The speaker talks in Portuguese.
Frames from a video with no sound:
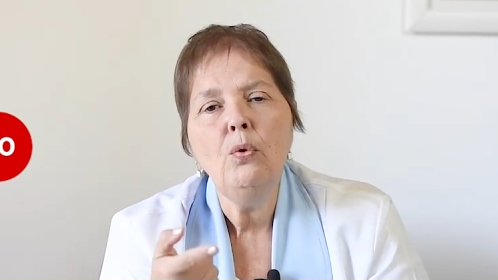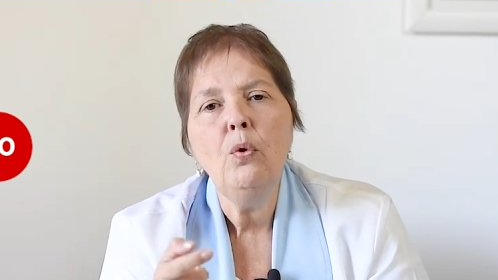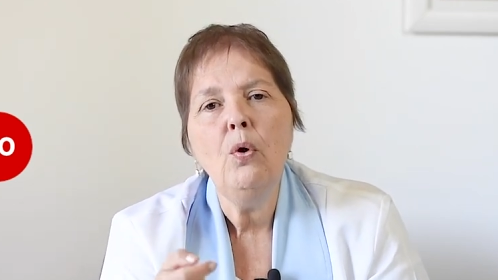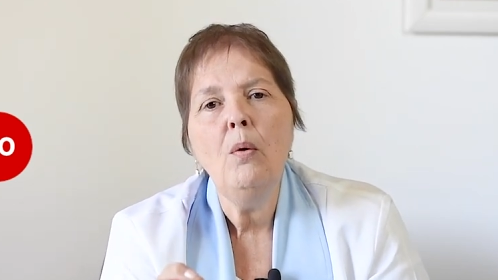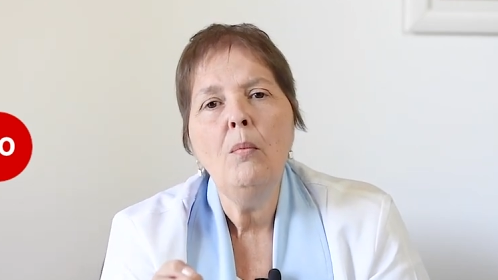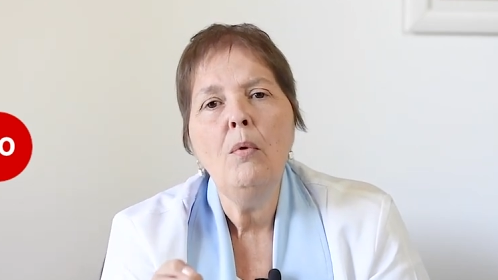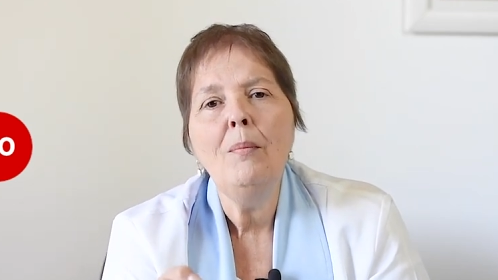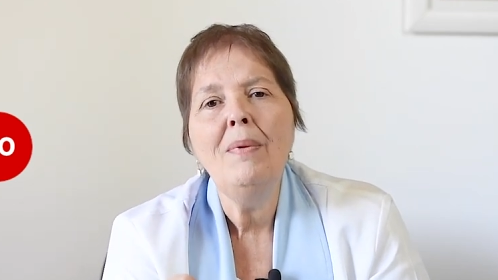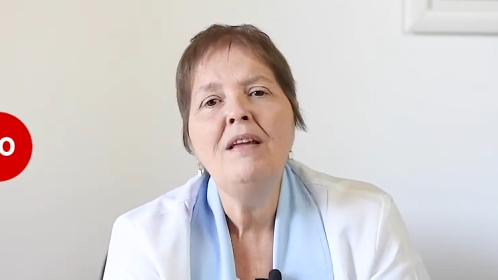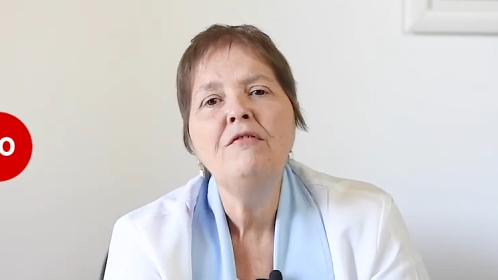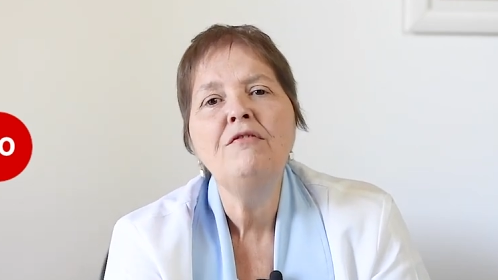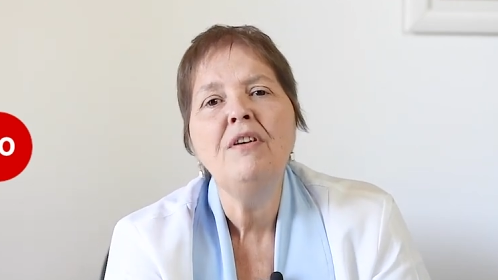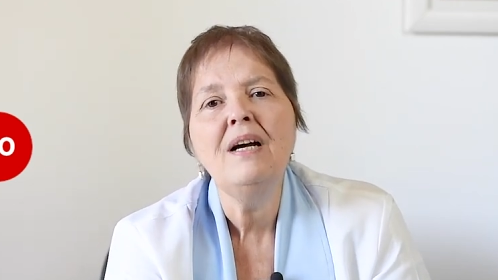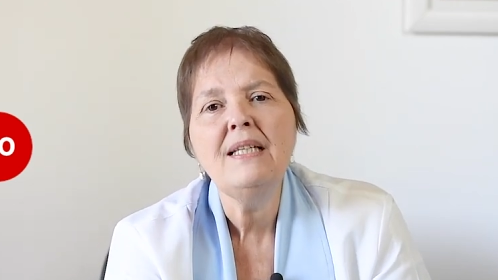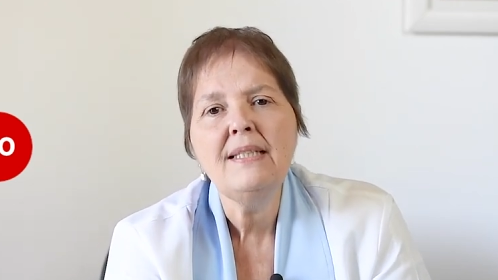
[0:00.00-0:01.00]
como uma
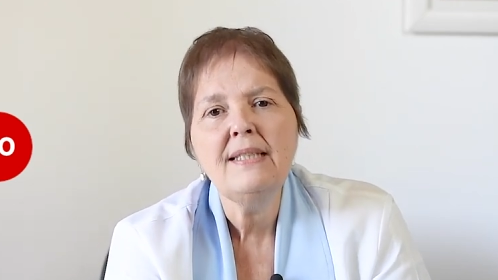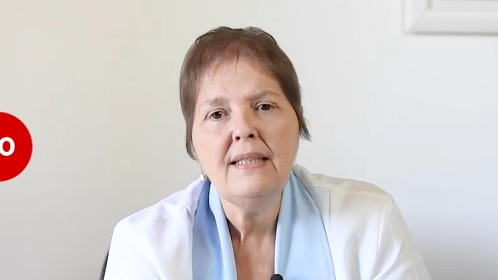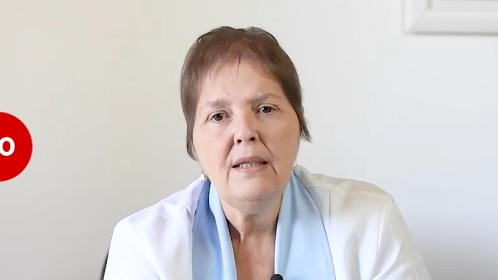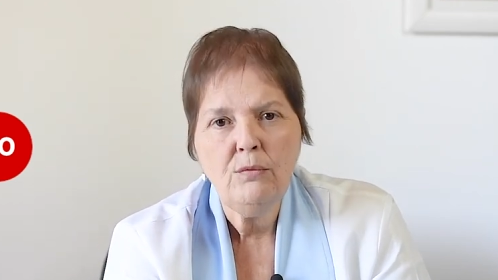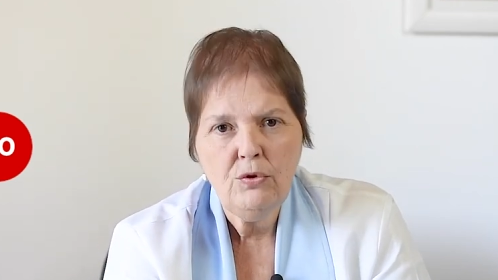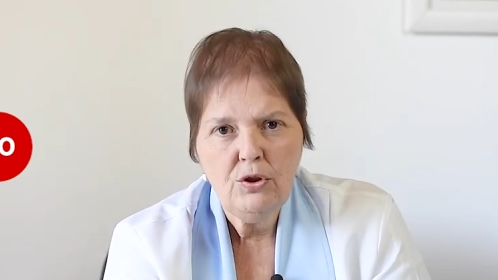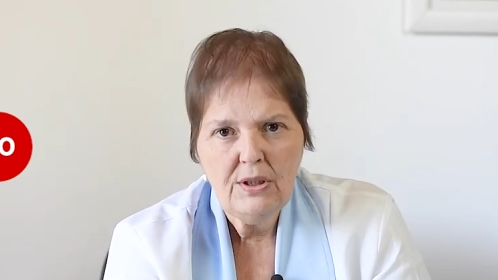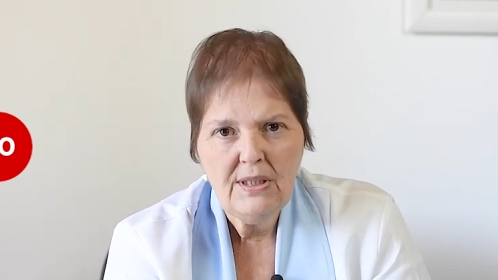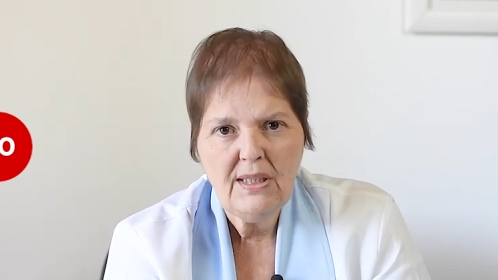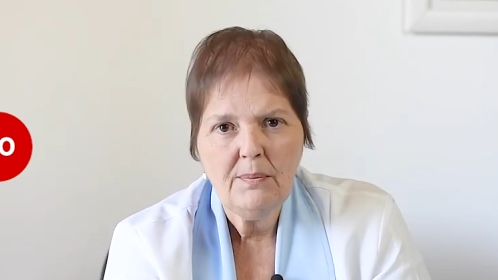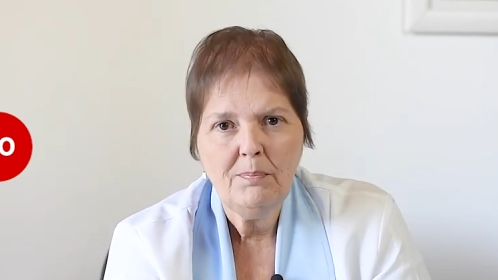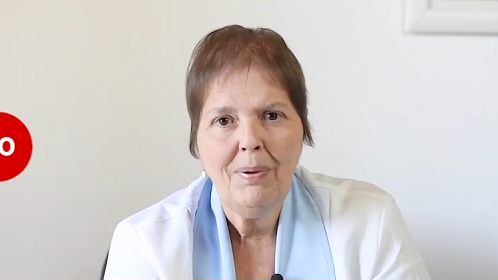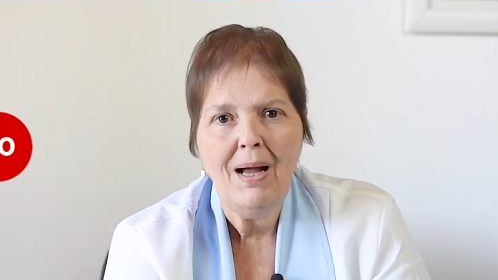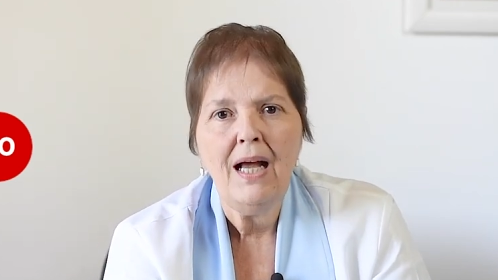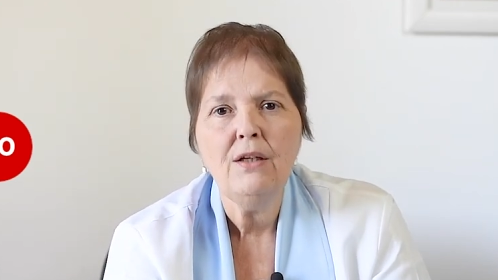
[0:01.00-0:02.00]
invasão de
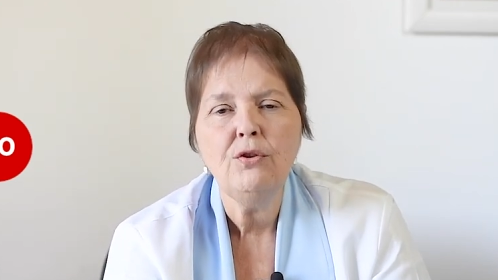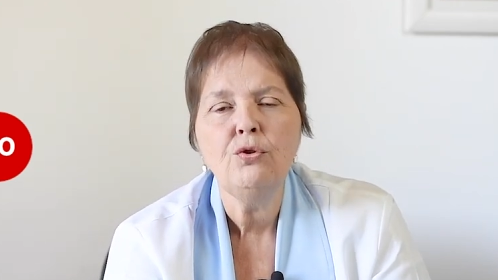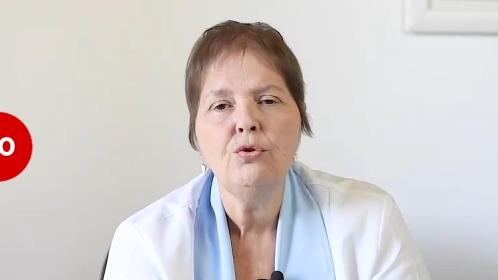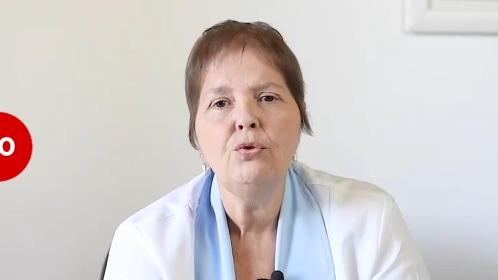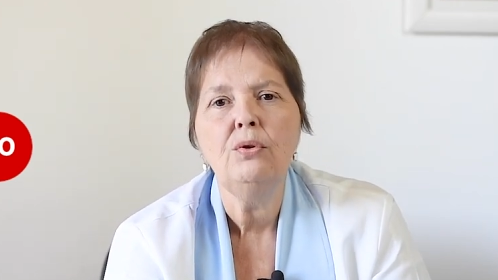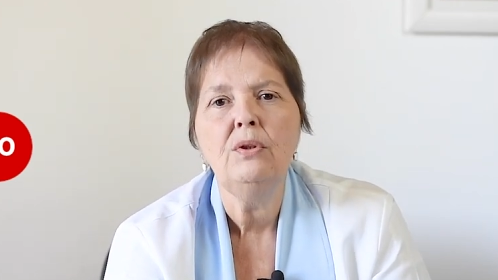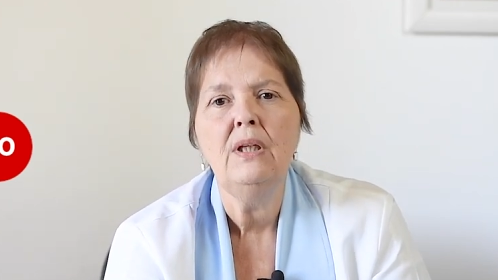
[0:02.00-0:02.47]
espaço